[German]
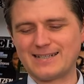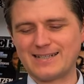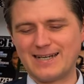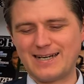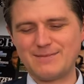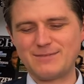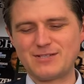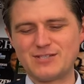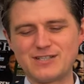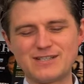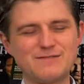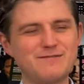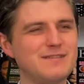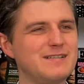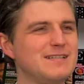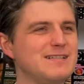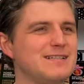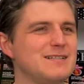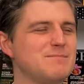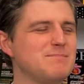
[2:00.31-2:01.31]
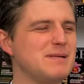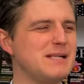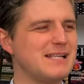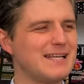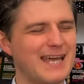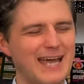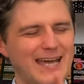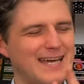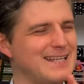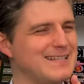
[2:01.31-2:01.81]
ja Mensch, ich will Bill
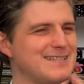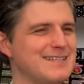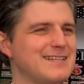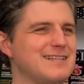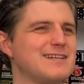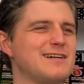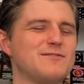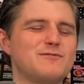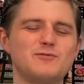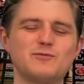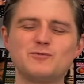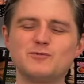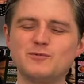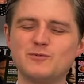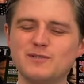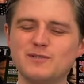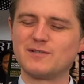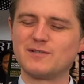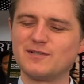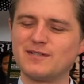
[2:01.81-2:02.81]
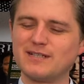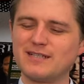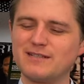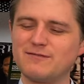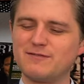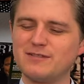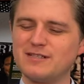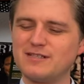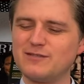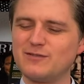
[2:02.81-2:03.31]
Gates interviewen
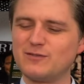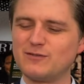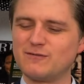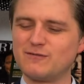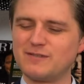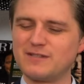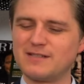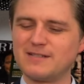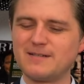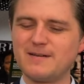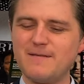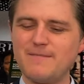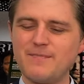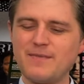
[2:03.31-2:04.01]
ich will irgendwie...